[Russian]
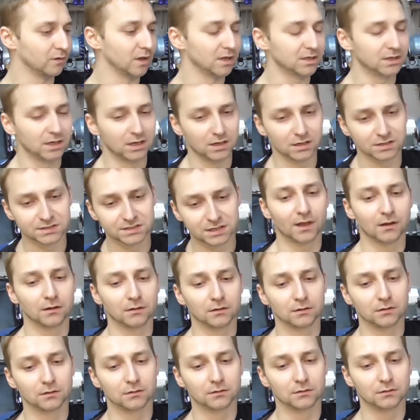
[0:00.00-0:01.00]
Владелец
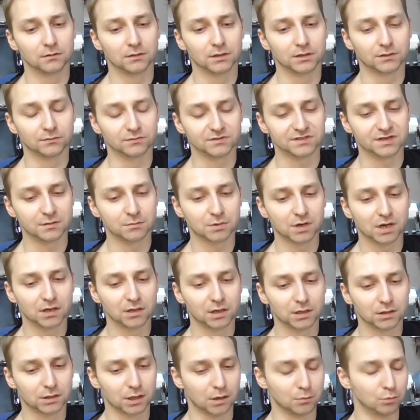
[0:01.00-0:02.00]
э, этого замка
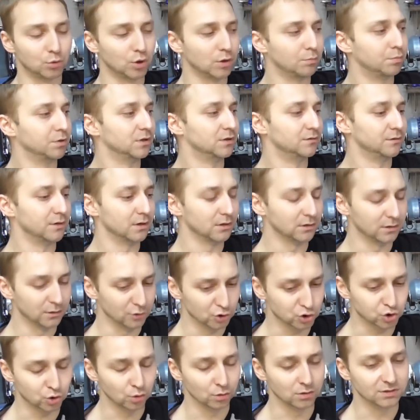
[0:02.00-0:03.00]
на тамбуре
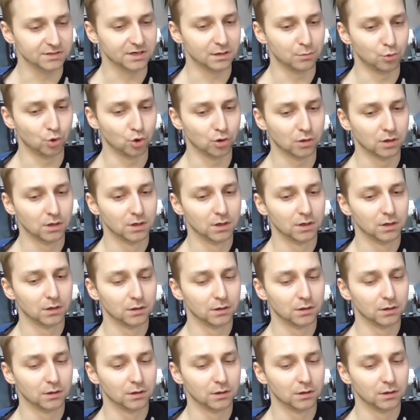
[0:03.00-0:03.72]
подтвердил, что замок